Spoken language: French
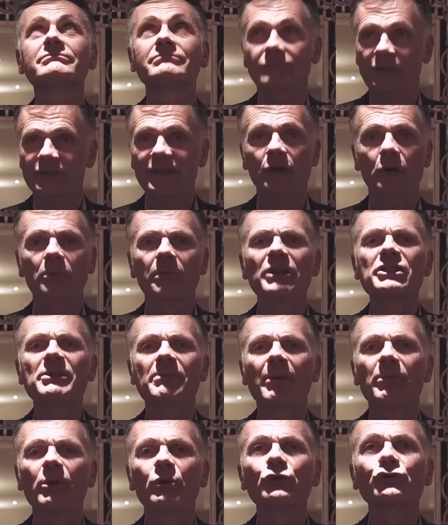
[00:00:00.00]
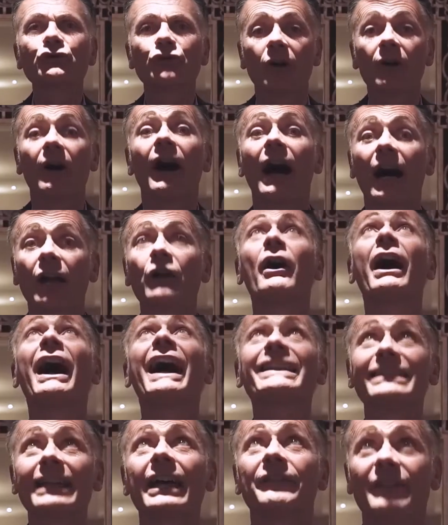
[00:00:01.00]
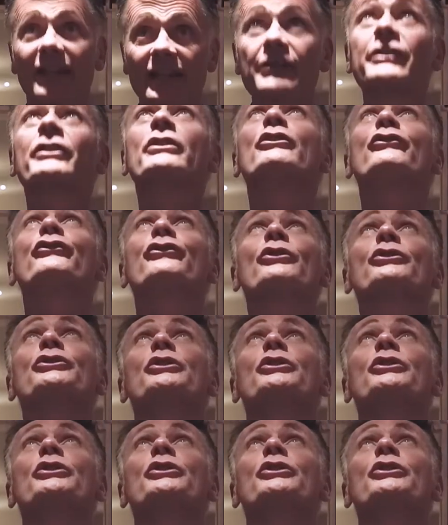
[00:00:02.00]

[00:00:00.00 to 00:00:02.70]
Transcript: On s'est compris, j'ai pas beaucoup de temps. Alors, à très vite sur